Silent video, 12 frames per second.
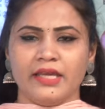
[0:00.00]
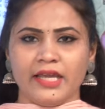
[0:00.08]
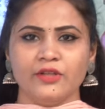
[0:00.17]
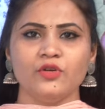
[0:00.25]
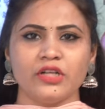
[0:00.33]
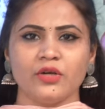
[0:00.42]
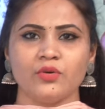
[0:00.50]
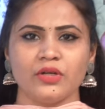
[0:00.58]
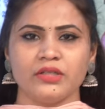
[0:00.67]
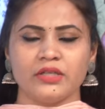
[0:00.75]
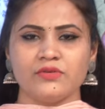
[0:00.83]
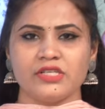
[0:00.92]
ఏది ఉన్నా కూడా
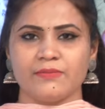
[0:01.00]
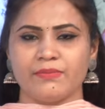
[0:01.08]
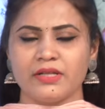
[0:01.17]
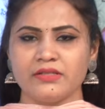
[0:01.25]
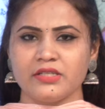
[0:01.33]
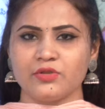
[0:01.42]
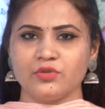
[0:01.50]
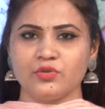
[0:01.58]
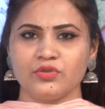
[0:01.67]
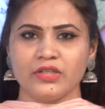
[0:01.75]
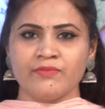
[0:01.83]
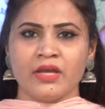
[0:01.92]
తను చెప్పడం
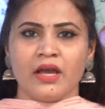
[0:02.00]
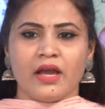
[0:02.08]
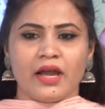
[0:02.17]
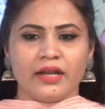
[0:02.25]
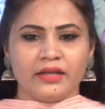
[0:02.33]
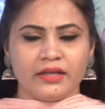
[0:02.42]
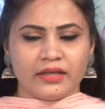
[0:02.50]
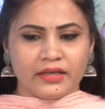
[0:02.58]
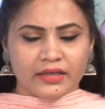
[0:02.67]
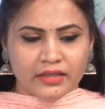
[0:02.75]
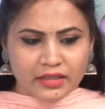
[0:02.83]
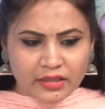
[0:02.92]
జరుగుతుంది అండ్
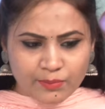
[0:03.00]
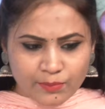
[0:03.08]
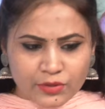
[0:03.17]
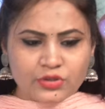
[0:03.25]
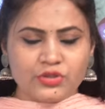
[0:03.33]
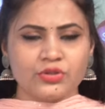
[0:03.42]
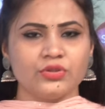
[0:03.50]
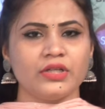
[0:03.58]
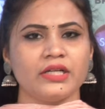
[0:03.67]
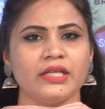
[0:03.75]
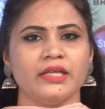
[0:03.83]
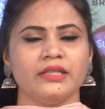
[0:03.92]
ఇప్పుడు
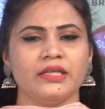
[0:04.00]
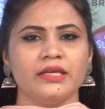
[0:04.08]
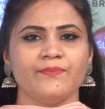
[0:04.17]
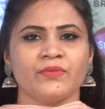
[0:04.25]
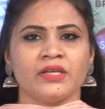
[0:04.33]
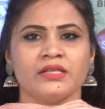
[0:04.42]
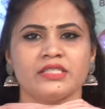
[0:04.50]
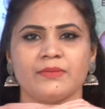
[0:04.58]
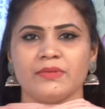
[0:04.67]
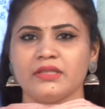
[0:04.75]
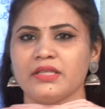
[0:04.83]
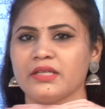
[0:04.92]
చూస్తున్నట్టయితే
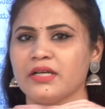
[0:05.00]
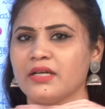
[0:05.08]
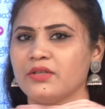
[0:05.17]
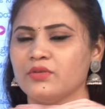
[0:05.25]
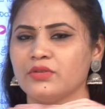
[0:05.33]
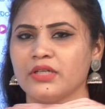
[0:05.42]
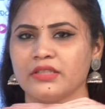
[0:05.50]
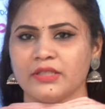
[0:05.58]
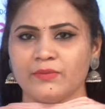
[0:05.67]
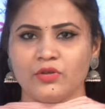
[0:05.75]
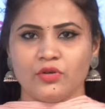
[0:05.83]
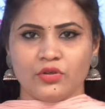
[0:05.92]
సమంత గారు
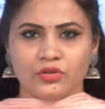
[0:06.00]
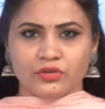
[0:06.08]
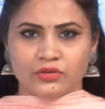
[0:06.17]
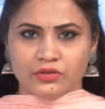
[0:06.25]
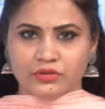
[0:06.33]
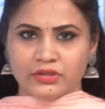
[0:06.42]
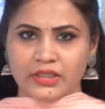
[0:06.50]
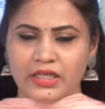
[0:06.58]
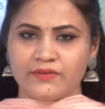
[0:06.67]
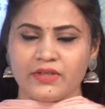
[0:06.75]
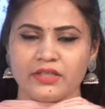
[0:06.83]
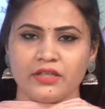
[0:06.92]
గతంలో చాలా
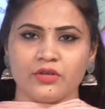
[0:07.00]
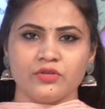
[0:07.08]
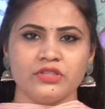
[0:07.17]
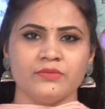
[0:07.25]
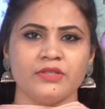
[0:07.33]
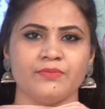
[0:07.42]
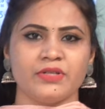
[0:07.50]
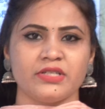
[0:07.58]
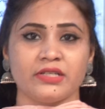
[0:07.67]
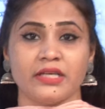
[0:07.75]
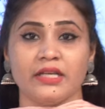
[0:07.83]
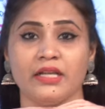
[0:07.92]
వరకు కొంచెం
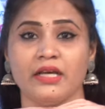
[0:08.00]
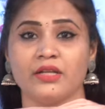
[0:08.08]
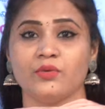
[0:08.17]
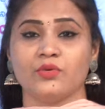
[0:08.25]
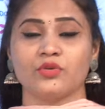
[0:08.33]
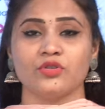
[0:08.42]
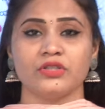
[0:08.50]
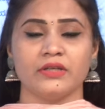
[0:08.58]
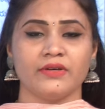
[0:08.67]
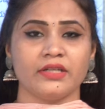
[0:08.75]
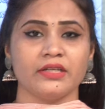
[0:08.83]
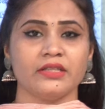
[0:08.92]
డిప్రెషన్కి వెళ్ళారు
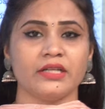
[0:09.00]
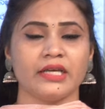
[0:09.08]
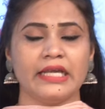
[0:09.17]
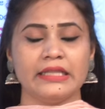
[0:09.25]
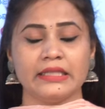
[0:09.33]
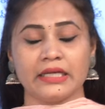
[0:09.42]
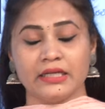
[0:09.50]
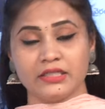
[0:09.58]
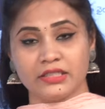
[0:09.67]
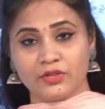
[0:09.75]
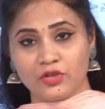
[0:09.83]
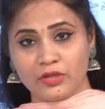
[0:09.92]
కొంతవరకు తన హెల్త్
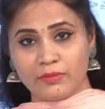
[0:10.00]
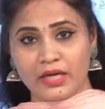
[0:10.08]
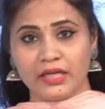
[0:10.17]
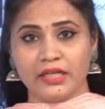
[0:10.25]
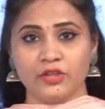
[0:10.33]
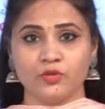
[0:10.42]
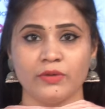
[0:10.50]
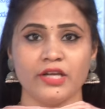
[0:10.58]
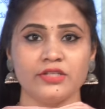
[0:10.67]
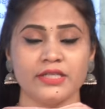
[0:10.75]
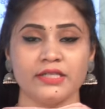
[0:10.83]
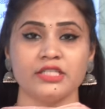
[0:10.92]
కండిషన్ కూడా బాగాలేదు
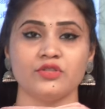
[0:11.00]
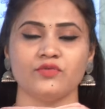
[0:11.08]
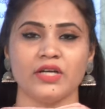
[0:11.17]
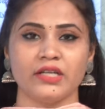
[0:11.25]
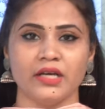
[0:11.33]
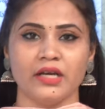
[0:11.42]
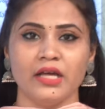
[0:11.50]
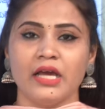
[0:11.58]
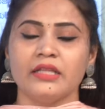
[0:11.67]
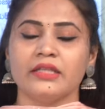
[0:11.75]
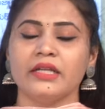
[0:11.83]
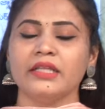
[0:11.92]
మయోసైటిస్ ద్వారా
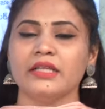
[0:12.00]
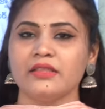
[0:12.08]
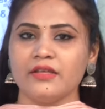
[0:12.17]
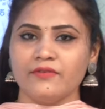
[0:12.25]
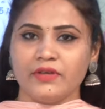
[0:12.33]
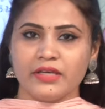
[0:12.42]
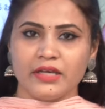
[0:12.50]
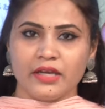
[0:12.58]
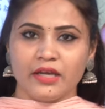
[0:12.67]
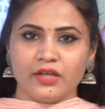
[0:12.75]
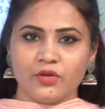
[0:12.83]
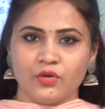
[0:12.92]
తను ఎంత వీక్
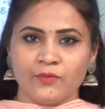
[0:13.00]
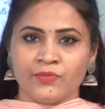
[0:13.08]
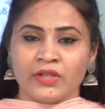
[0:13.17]
అయ్యారో